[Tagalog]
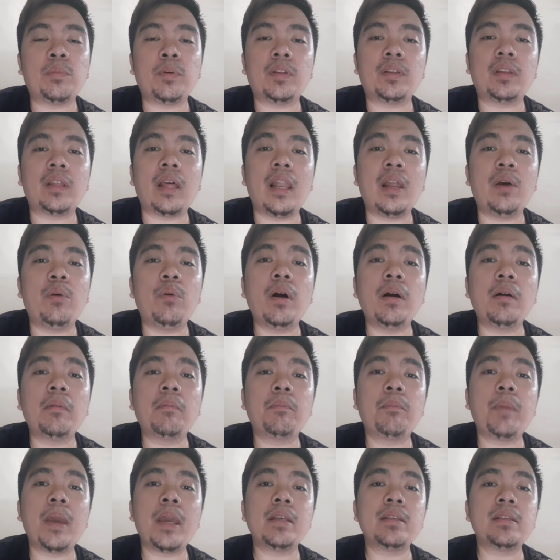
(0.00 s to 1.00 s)

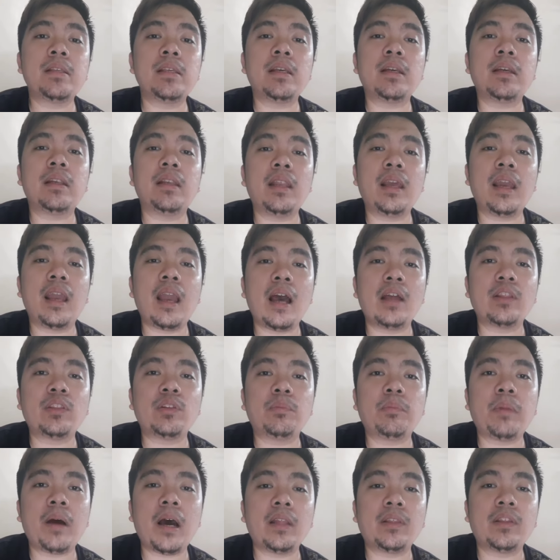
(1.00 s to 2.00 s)
Dalawang basic legato
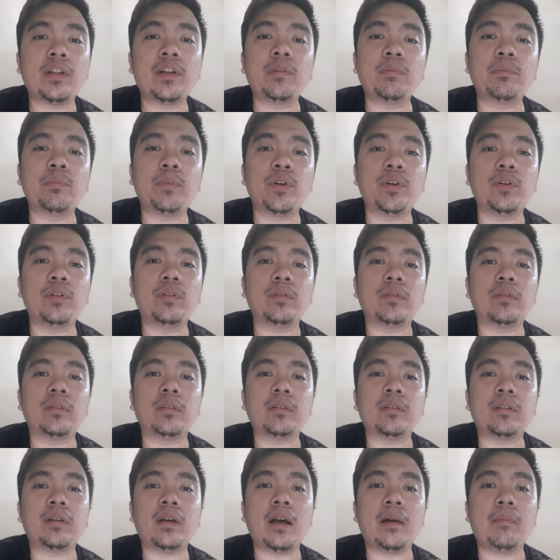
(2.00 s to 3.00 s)
pattern po yung
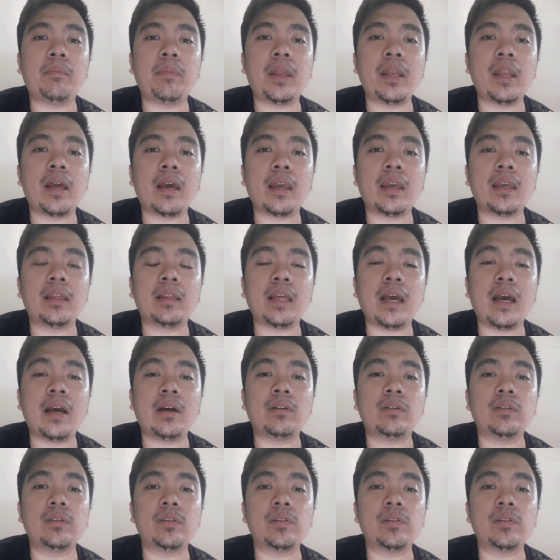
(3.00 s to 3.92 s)
uh, pinakita ko.